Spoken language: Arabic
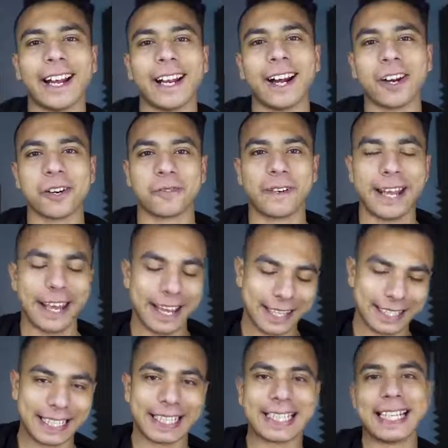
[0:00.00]
خلينا نعرف ايه هي
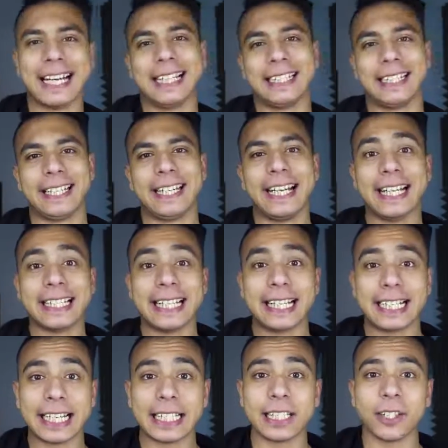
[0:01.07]
السلسله دي
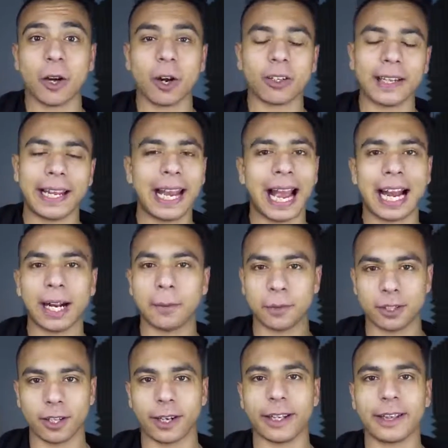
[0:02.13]
سلسله النهارده هي حاجه
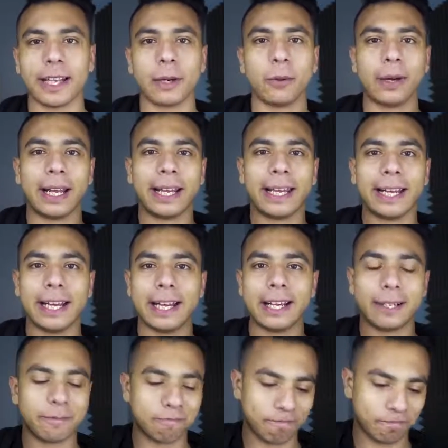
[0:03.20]
بسيطه جدا
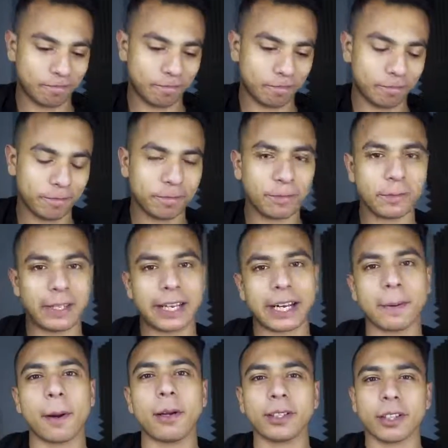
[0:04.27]
وهي
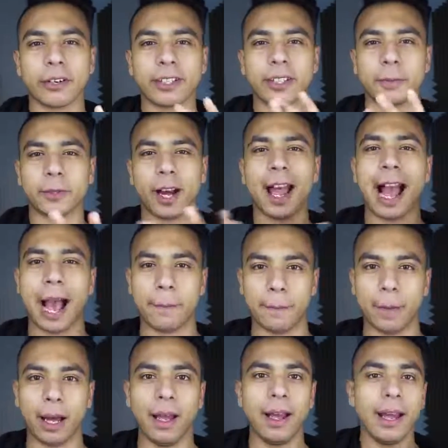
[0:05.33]
الربح الانترنت بطريقه
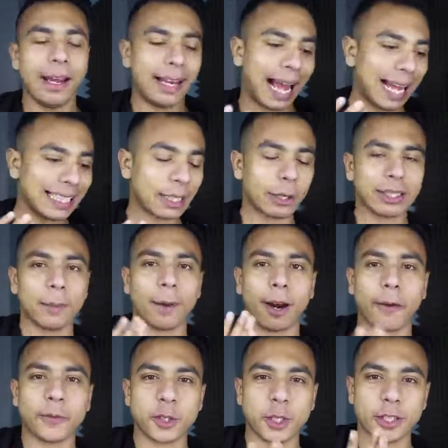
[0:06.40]
عامه لحد دلوقتي
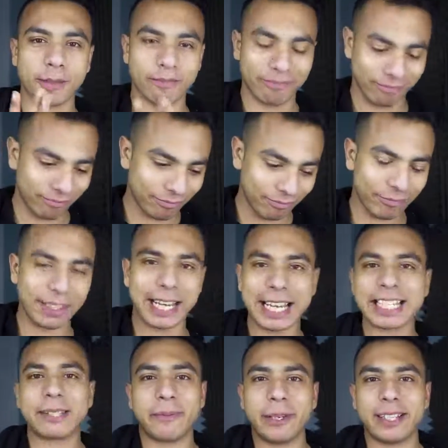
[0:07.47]
معرفش
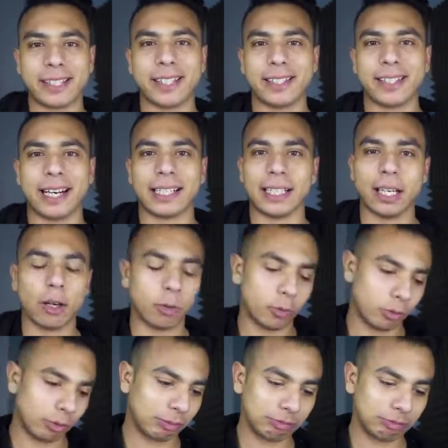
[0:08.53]
اسم للسلسله دي او